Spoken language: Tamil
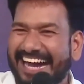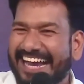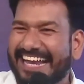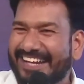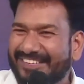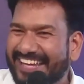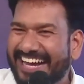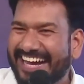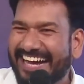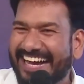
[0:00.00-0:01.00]

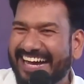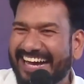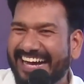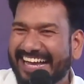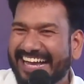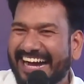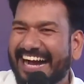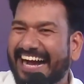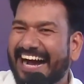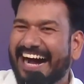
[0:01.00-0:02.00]
அலையிலூயா
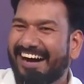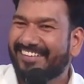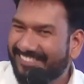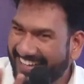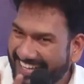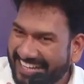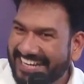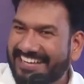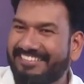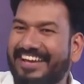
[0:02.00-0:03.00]
அவர் வயிறு
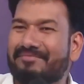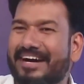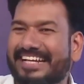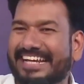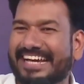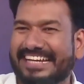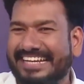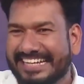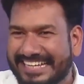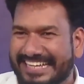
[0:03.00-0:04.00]
எறியவே மாட்டார்
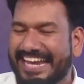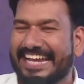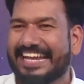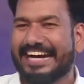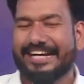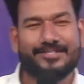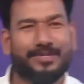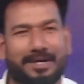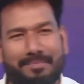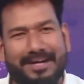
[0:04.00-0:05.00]
ஏன்னா
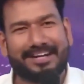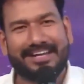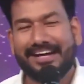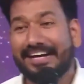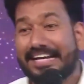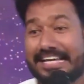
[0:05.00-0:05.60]
சொல்லுங்க பார்க்கலாம்